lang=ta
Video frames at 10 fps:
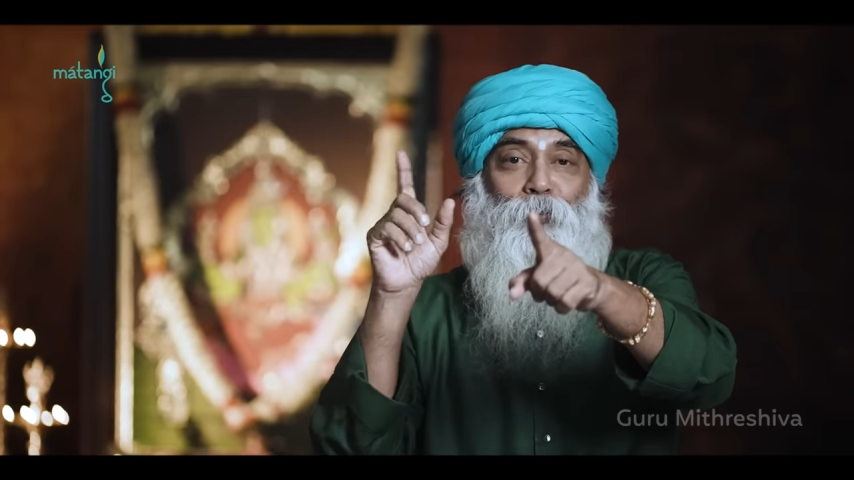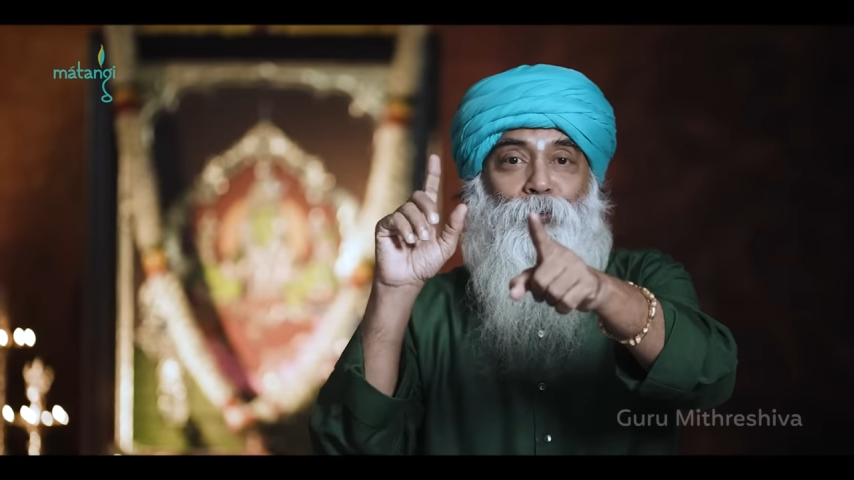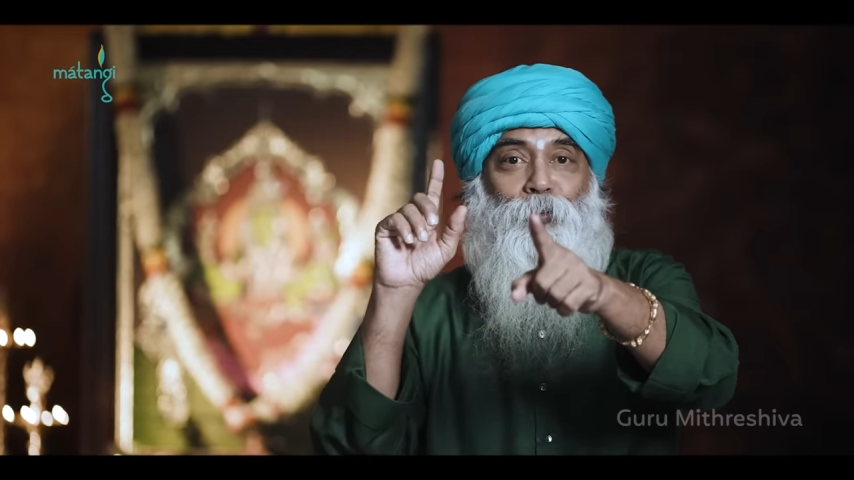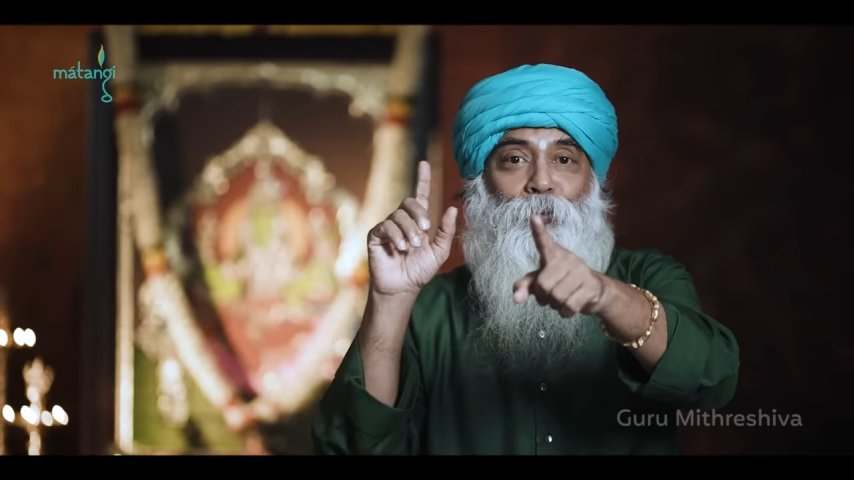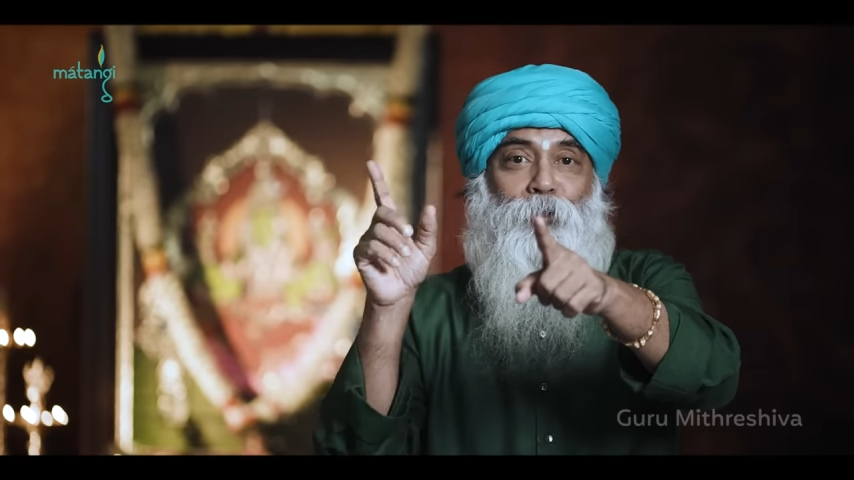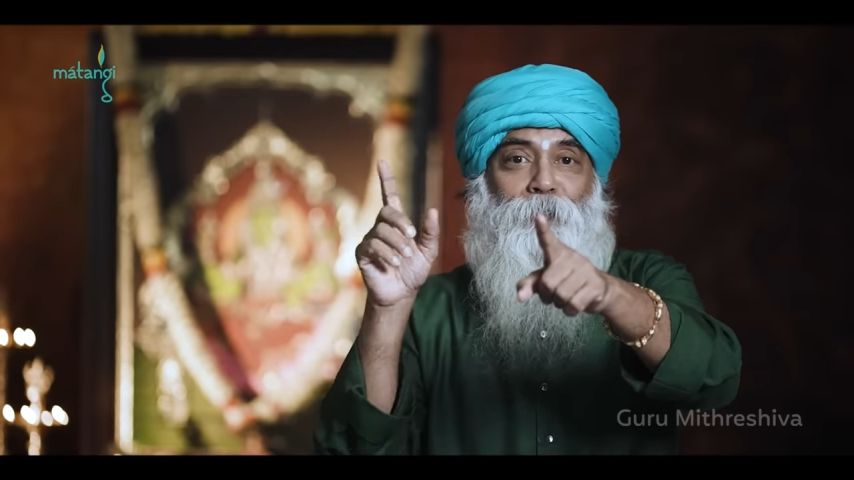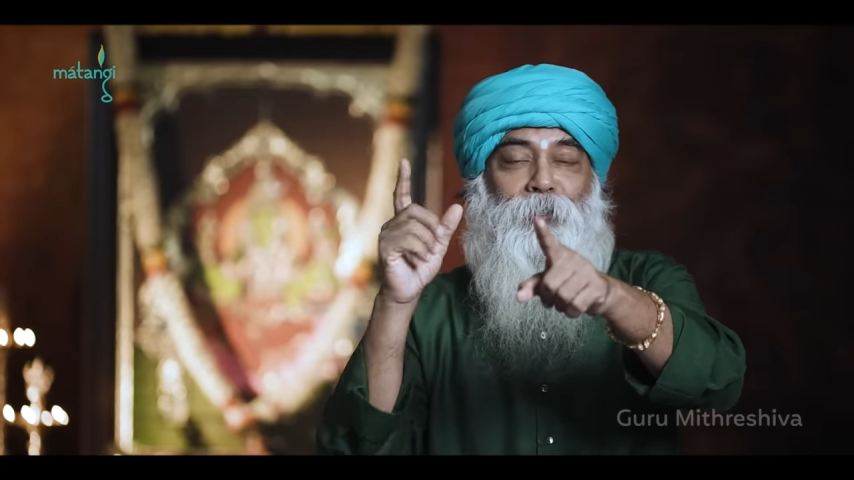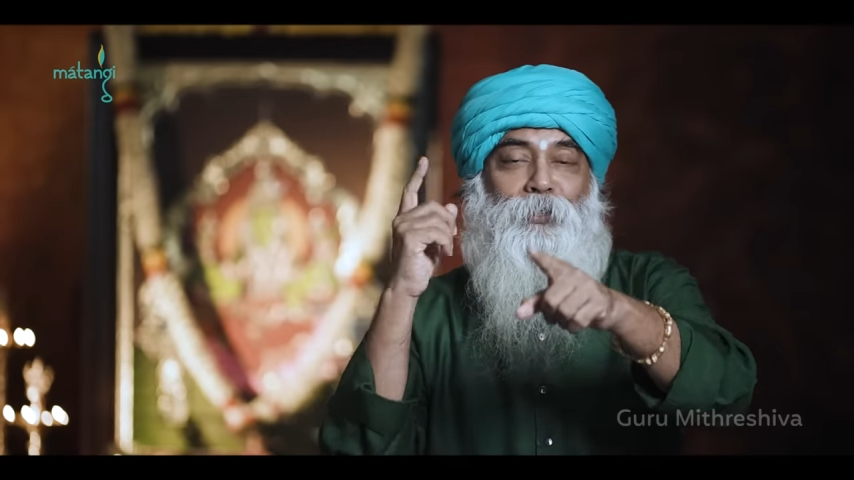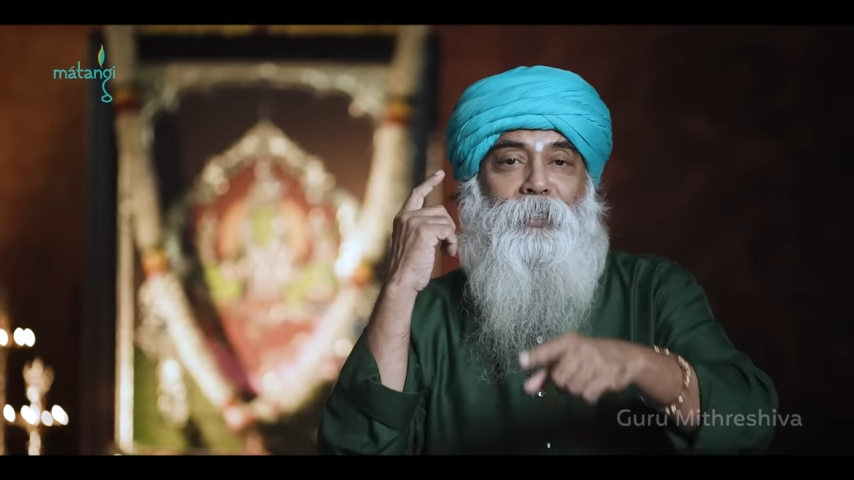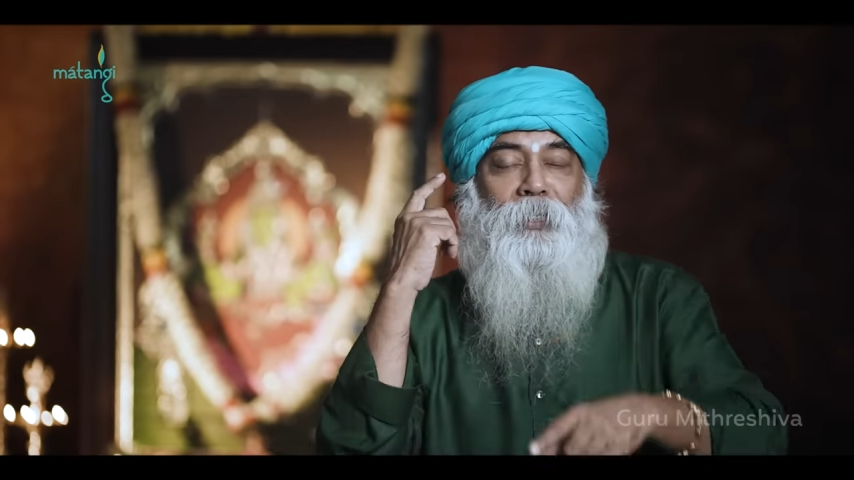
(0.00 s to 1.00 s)
ஒரு சொன்ன
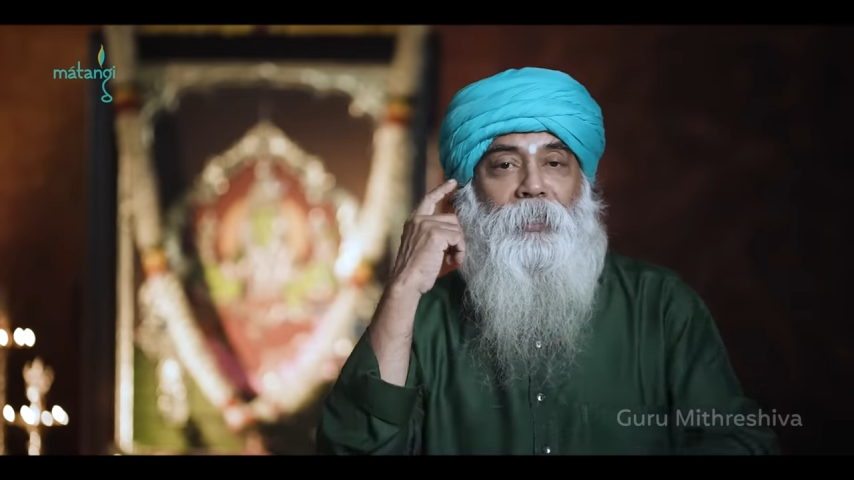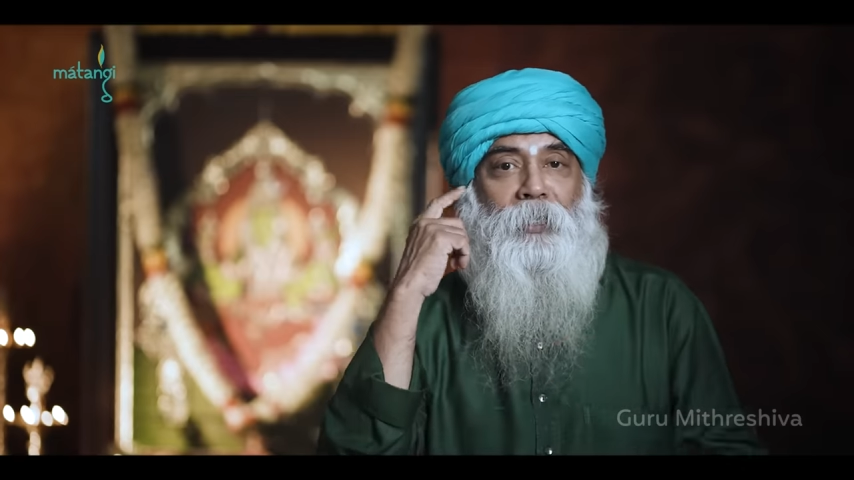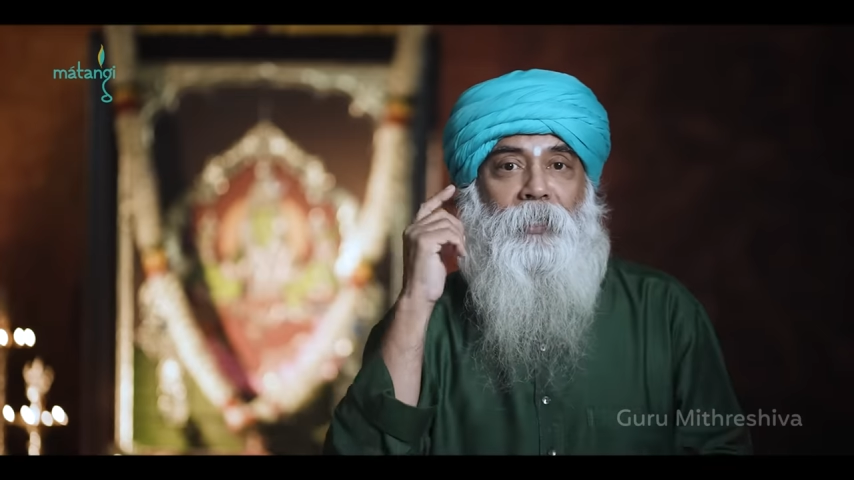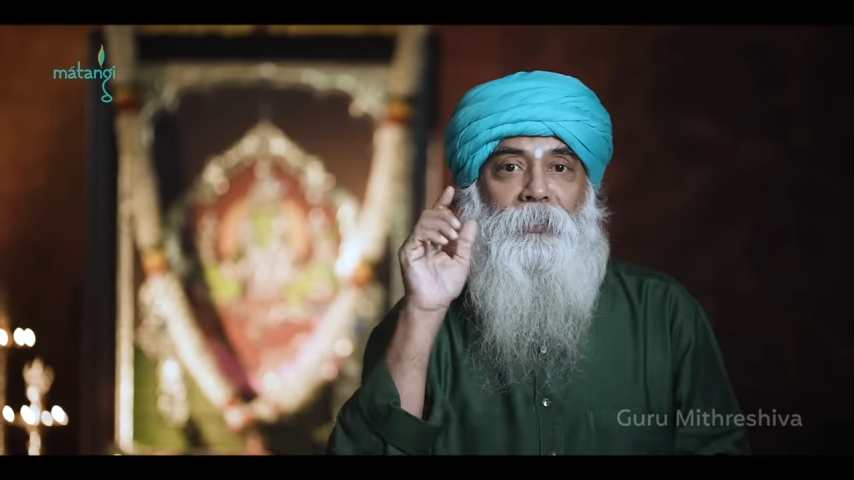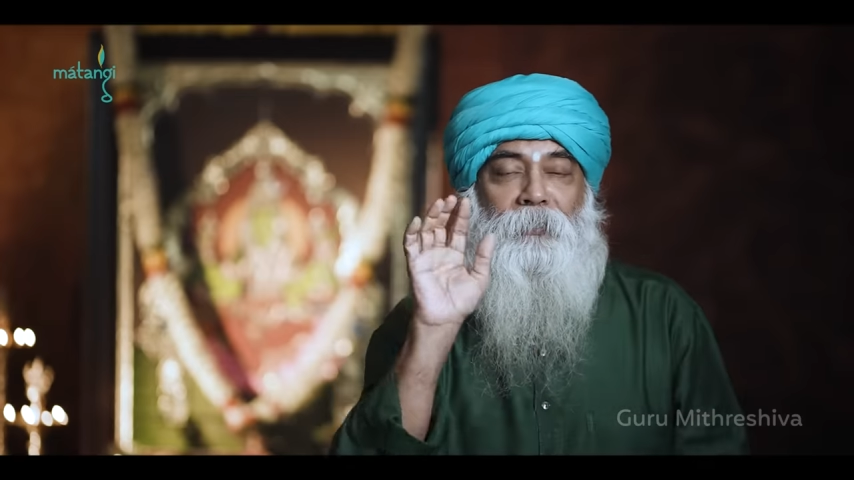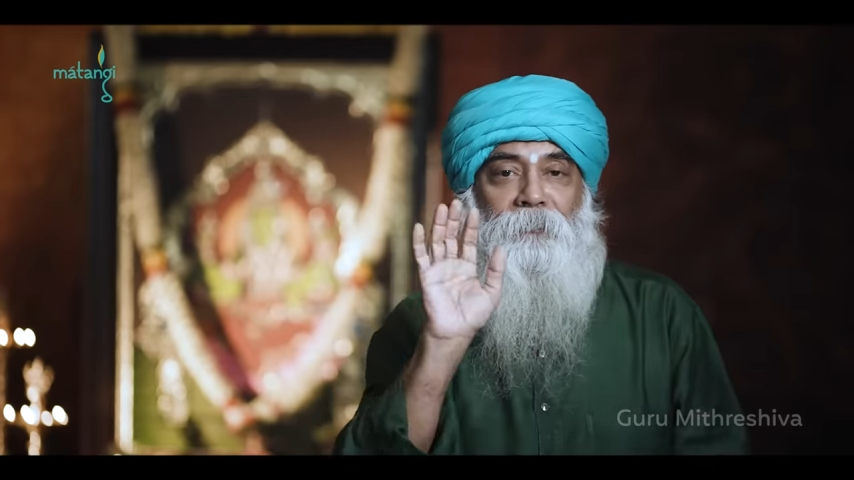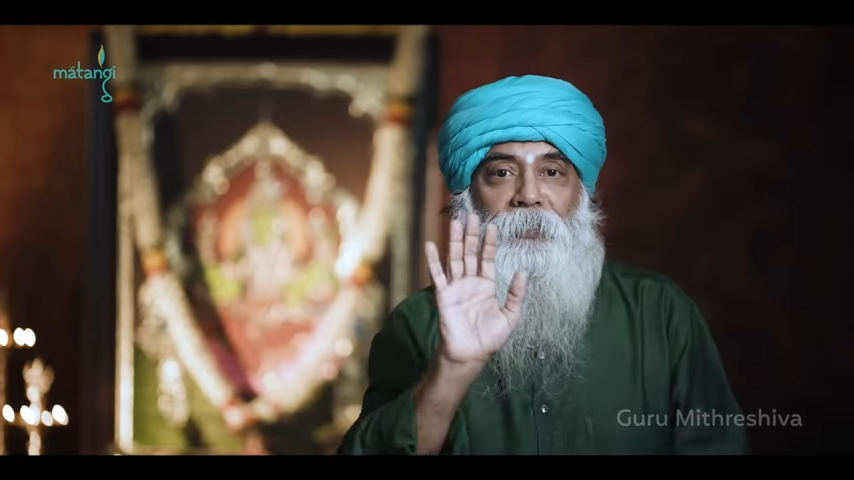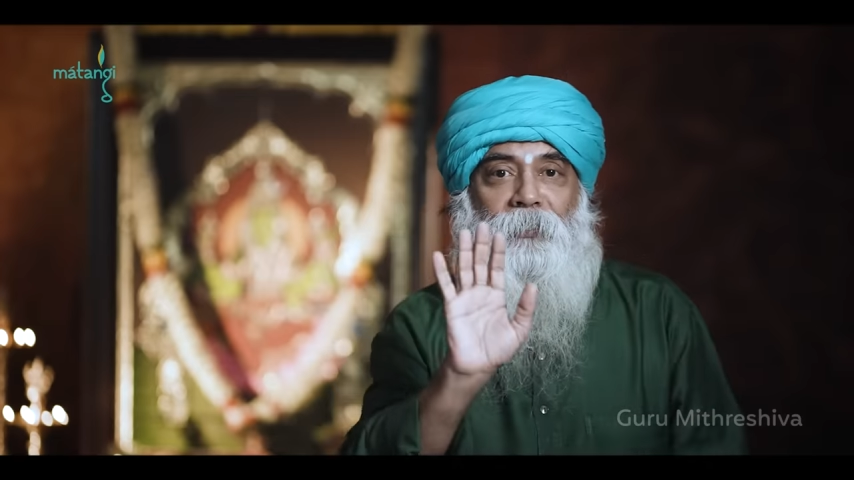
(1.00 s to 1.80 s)
விஷயம் என் காதுக்கு